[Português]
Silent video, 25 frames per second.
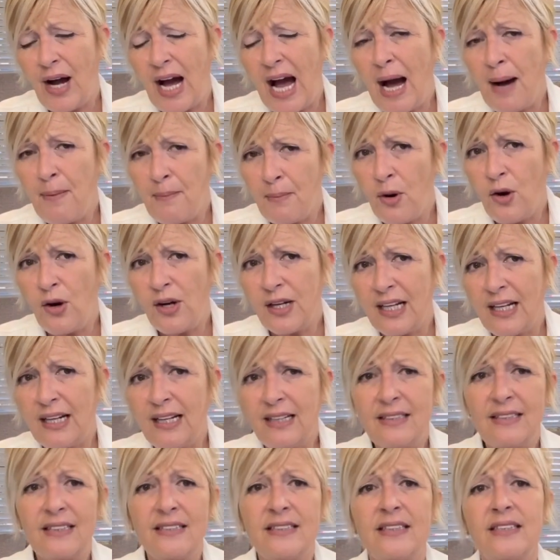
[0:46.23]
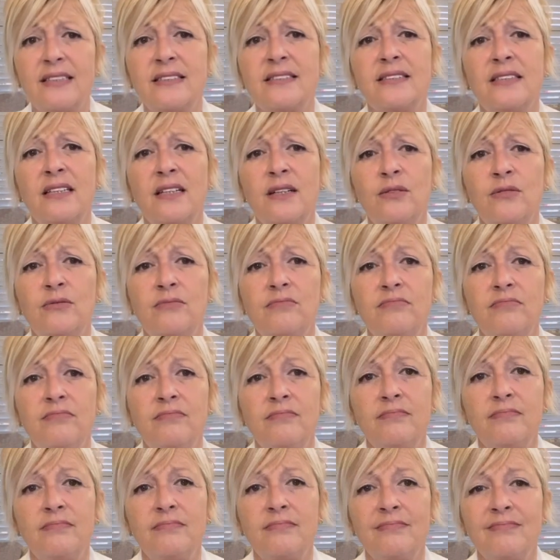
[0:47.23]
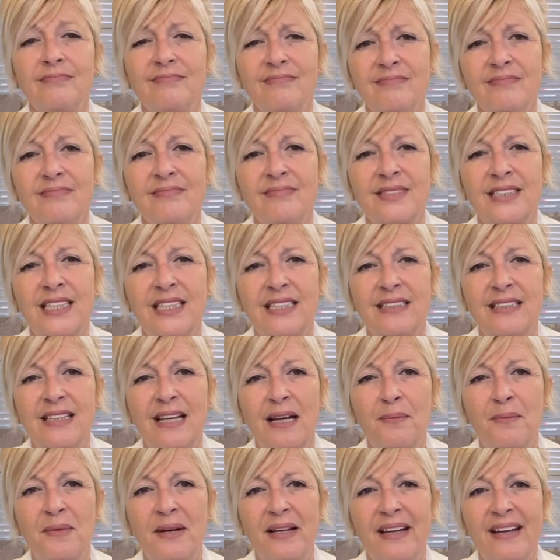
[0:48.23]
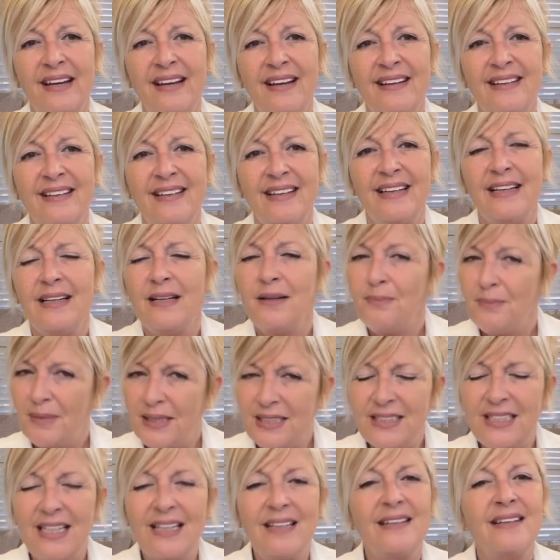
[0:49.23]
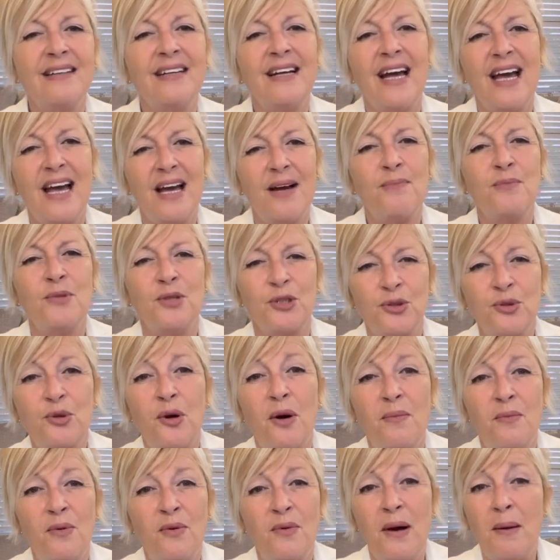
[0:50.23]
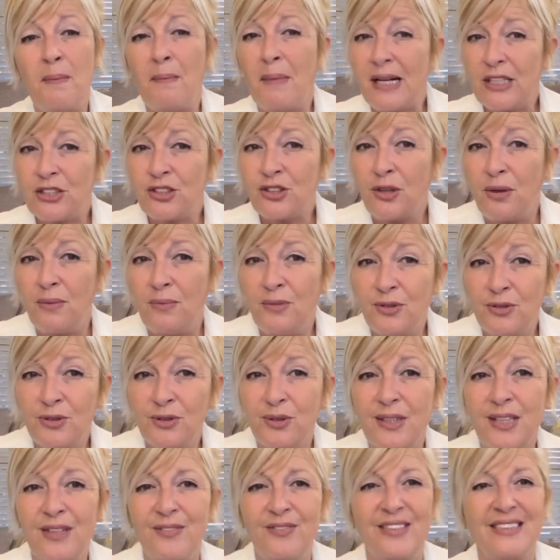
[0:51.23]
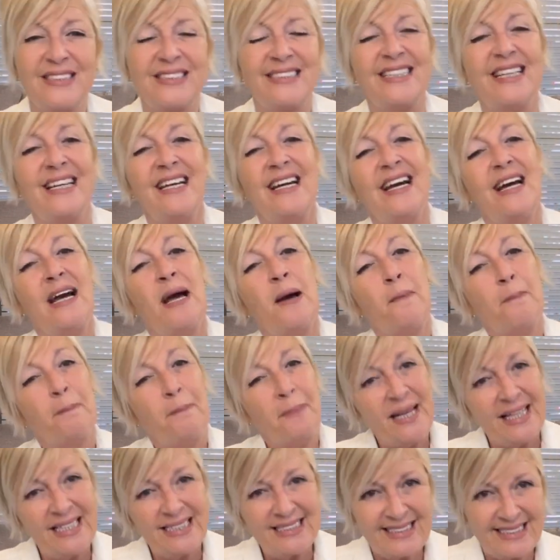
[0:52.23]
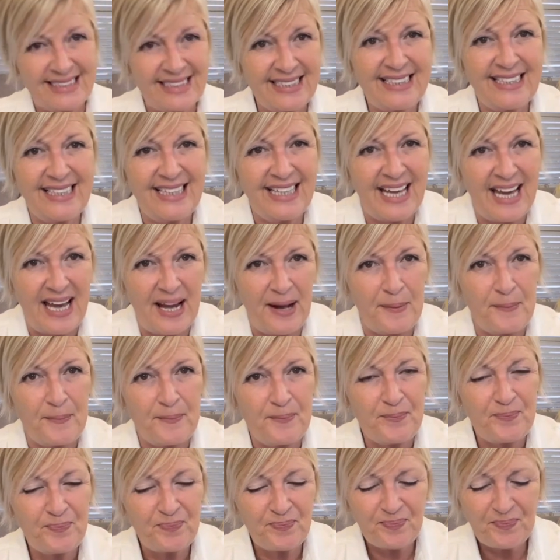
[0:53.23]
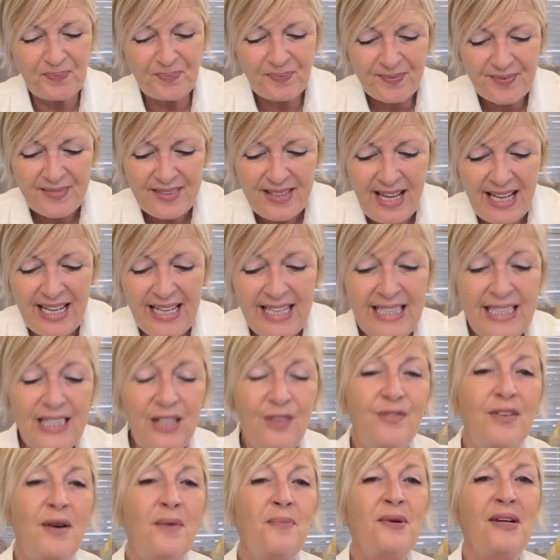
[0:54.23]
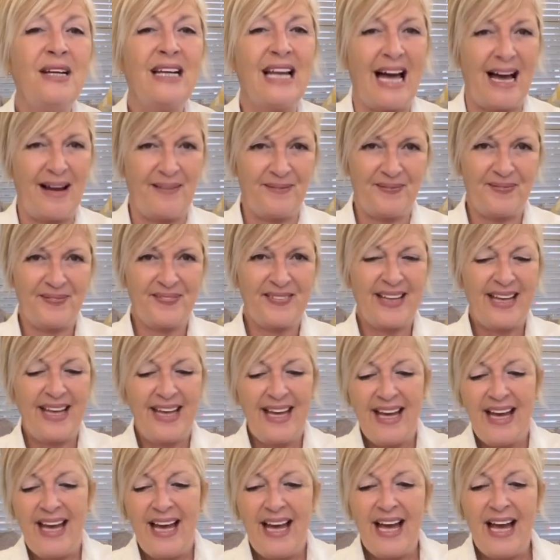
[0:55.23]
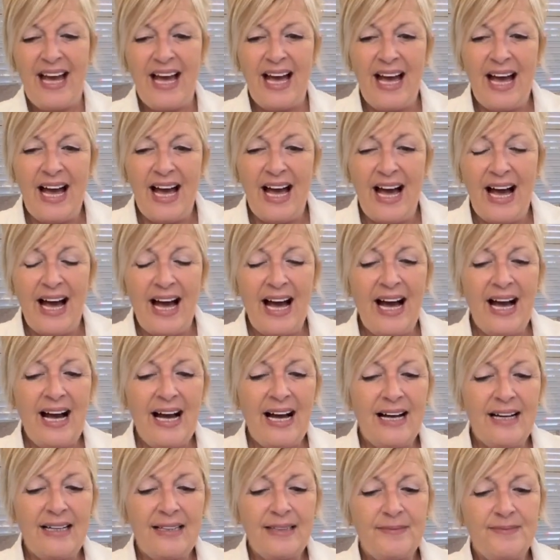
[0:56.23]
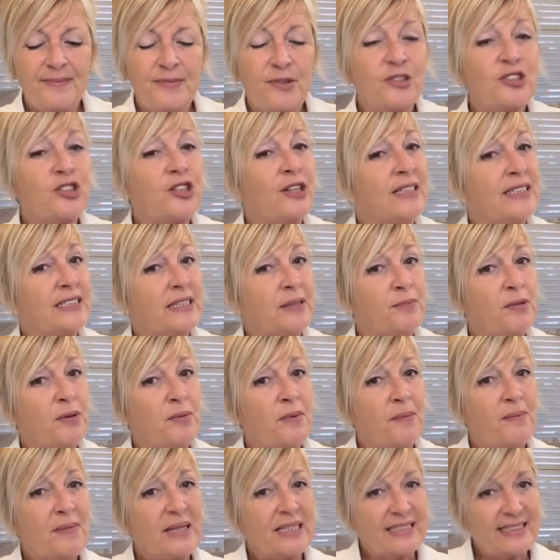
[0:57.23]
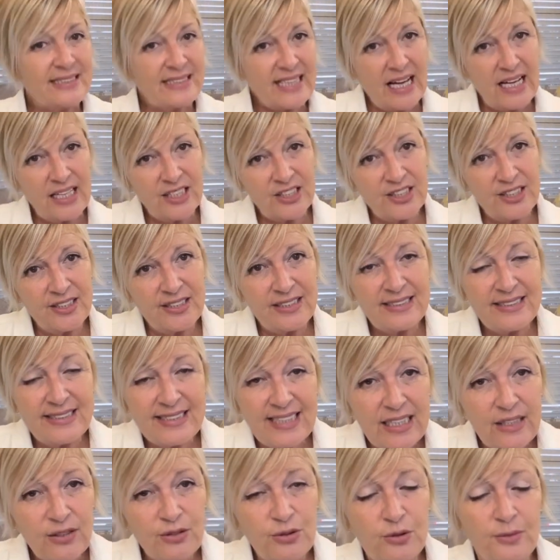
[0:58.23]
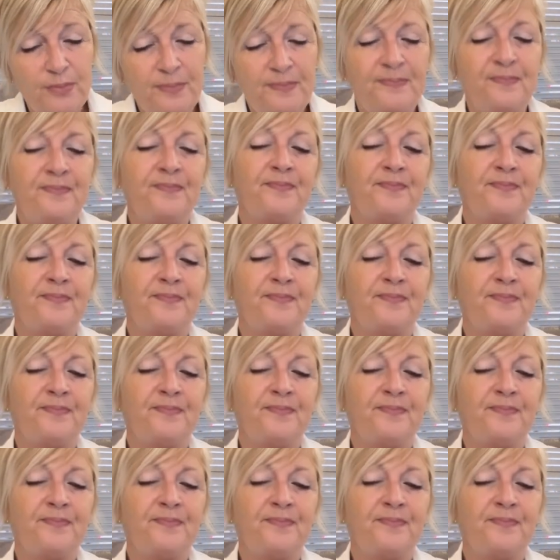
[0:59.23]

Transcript: amor e lei da atração, hum, que tema, né? Mas é, é muito comum, é mais comum do que você pensa que é. Então vamos lá. Ah, hoje eu recebi uma mensagem cedo